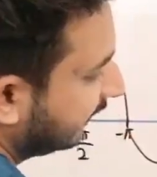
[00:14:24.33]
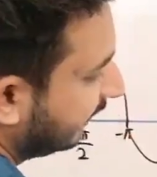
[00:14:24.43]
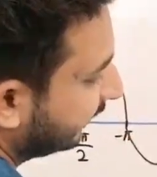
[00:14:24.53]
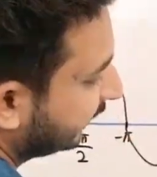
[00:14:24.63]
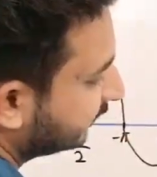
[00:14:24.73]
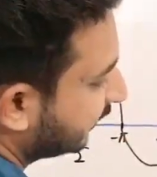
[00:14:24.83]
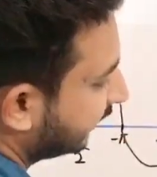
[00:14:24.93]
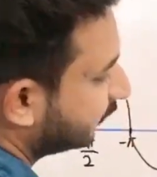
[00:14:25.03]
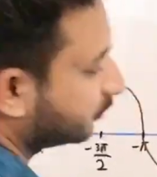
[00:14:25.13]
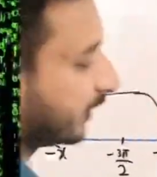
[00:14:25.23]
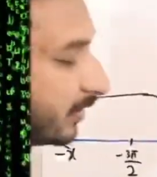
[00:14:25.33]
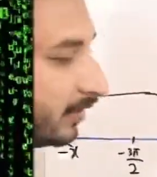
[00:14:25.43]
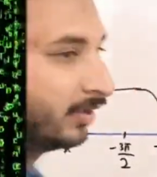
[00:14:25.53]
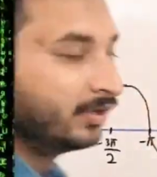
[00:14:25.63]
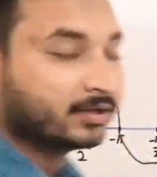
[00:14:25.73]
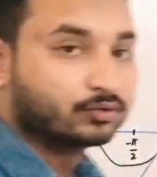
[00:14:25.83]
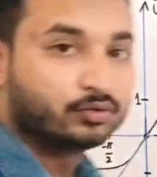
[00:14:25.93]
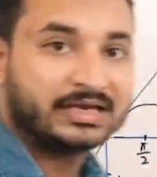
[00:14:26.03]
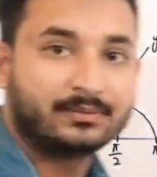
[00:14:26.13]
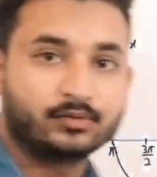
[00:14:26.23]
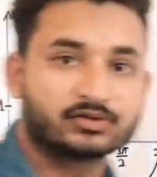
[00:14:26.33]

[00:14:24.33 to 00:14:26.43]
यहाँ पे टच करके गुजरेगा तो क्योंकि हम